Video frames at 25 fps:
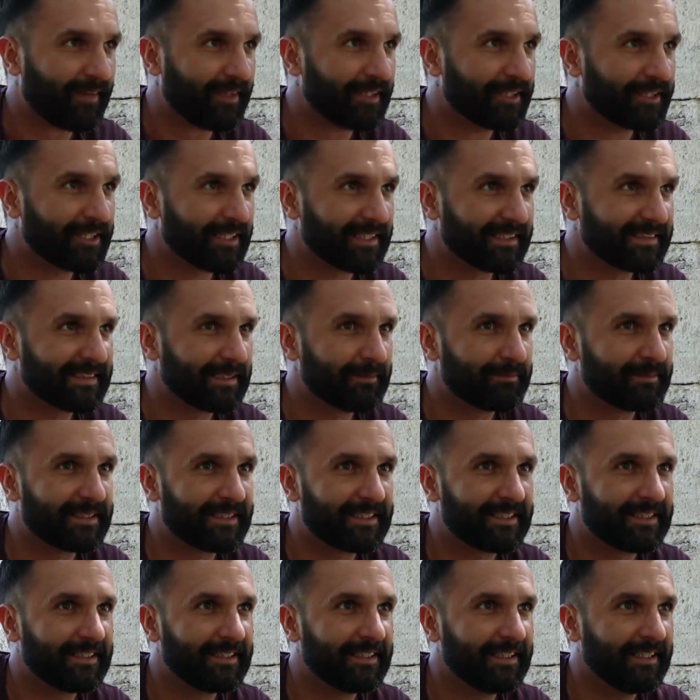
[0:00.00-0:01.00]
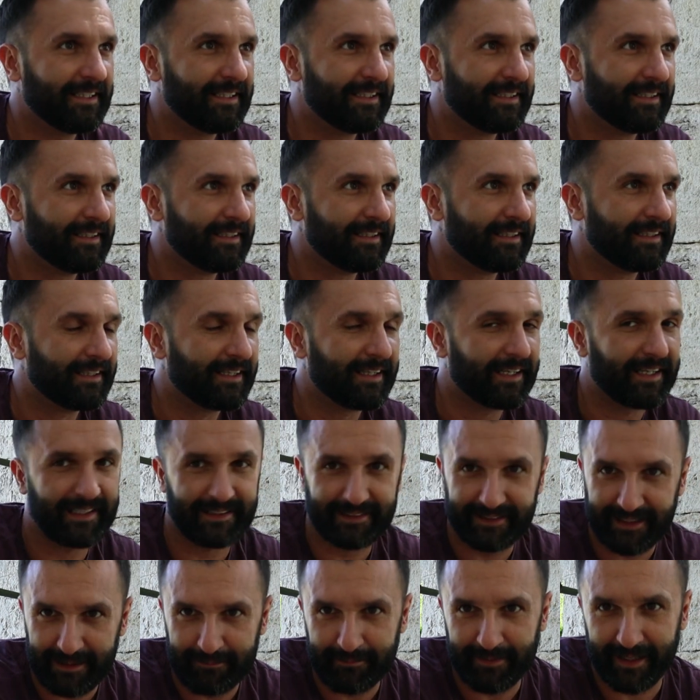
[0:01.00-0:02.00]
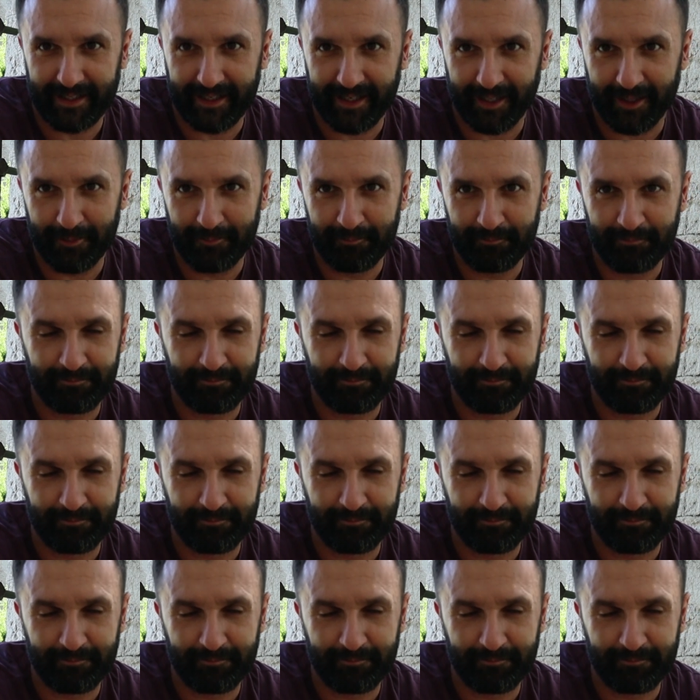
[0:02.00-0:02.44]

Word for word: J'étais assez petit et très maigre.